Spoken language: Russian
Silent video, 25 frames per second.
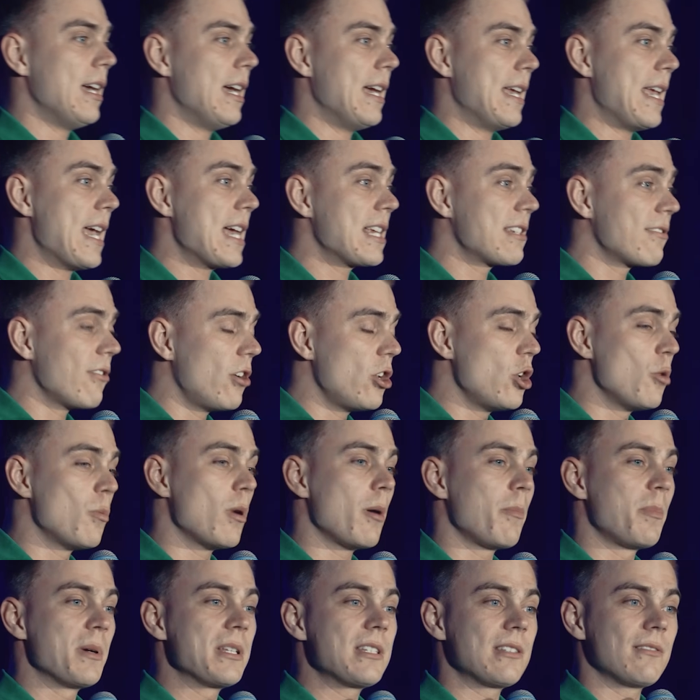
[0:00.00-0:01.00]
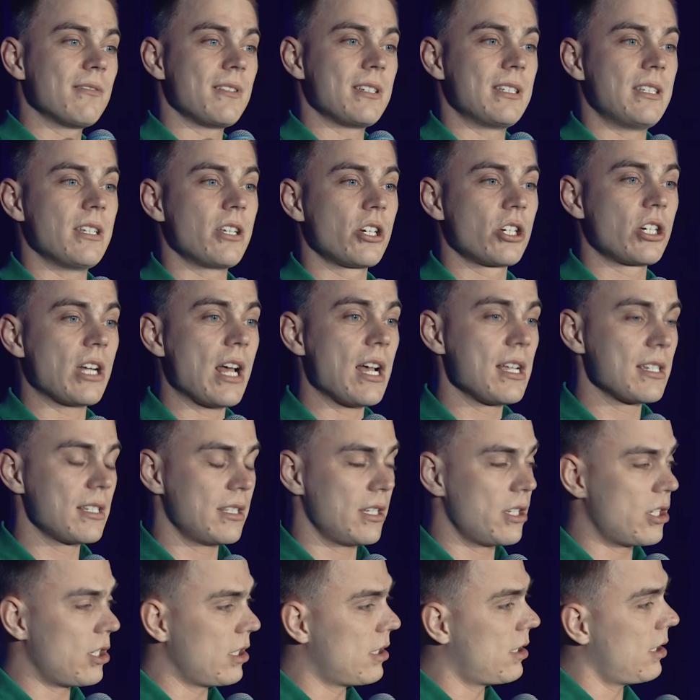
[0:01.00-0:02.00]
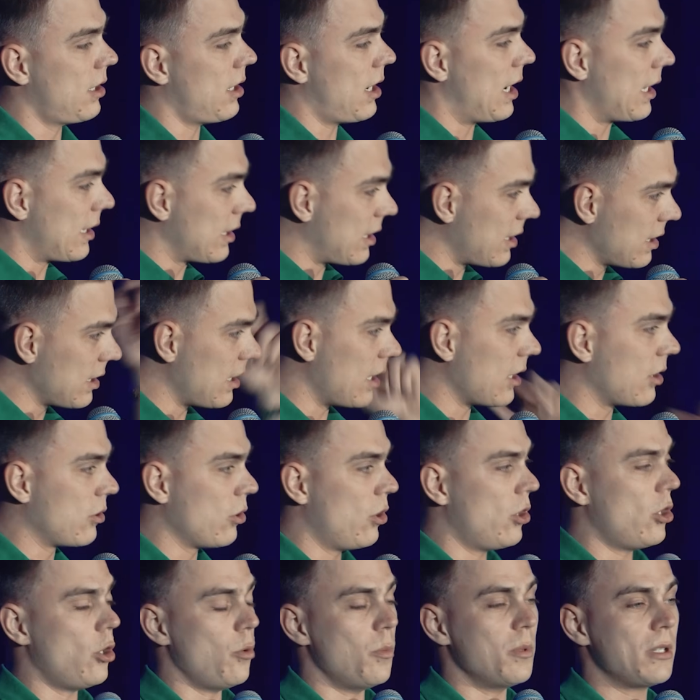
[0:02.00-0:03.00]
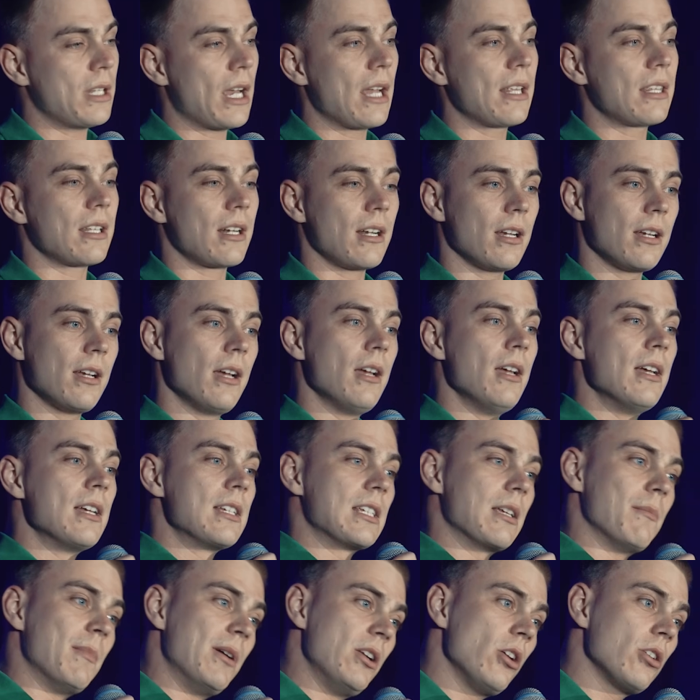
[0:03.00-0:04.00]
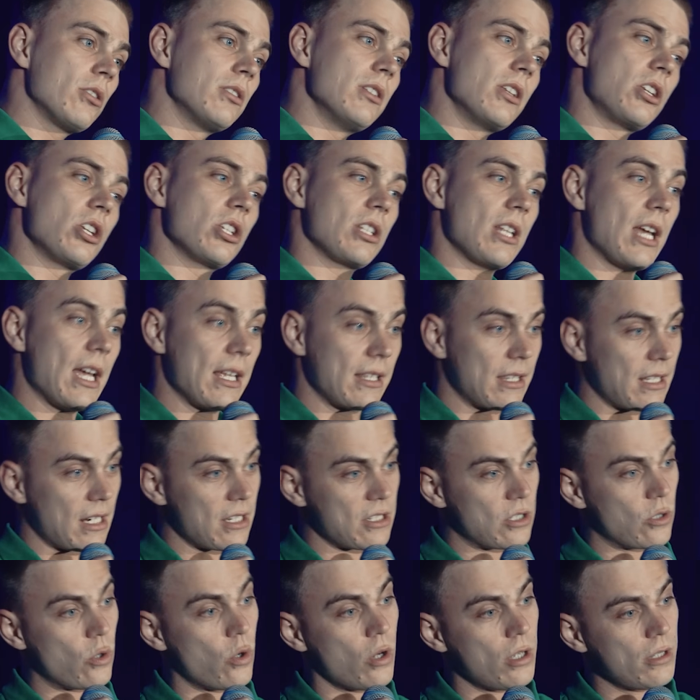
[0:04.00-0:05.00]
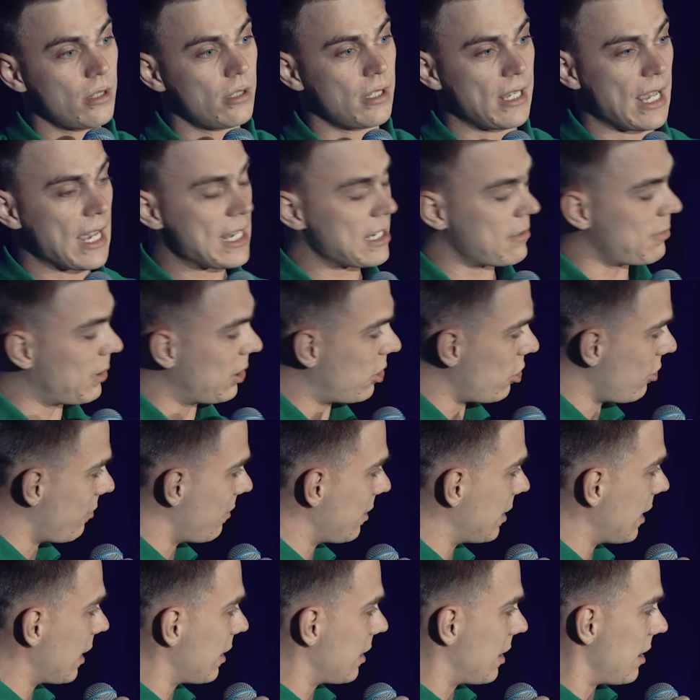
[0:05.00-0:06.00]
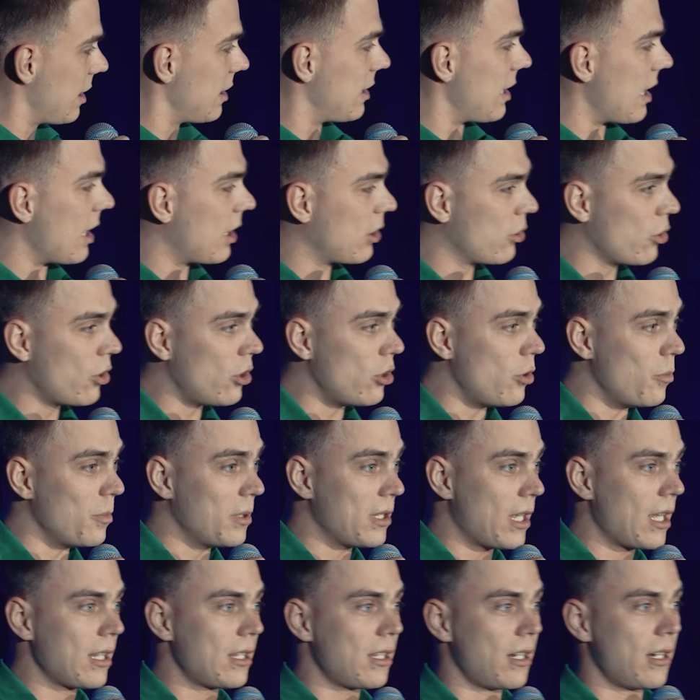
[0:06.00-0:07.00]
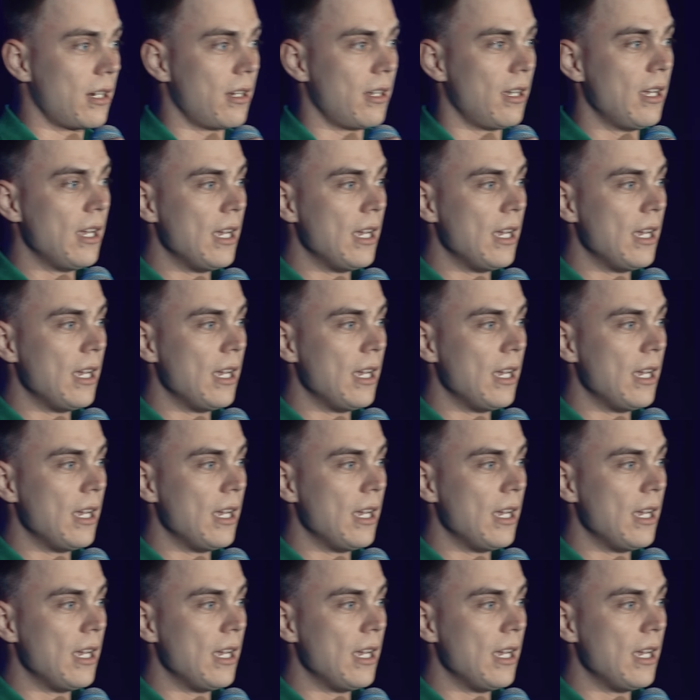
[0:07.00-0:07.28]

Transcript: Я свое любопытство сдержал, значит, открыл окно иллюминатора. Самолет начинает разгон. Я смотрю в это открытое окно иллюминатора.